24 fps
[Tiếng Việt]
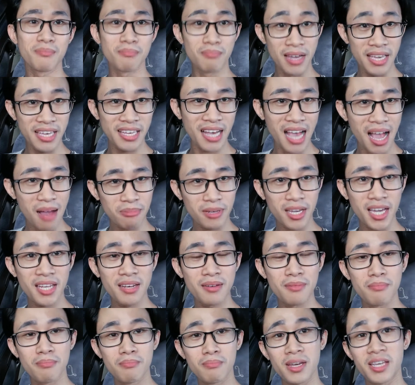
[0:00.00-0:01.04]
mình cam
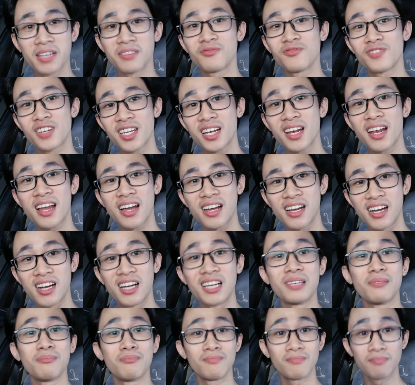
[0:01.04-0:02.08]
kết mình vẫn là
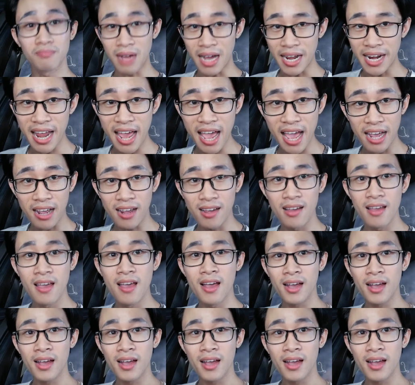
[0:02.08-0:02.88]
người bán hàng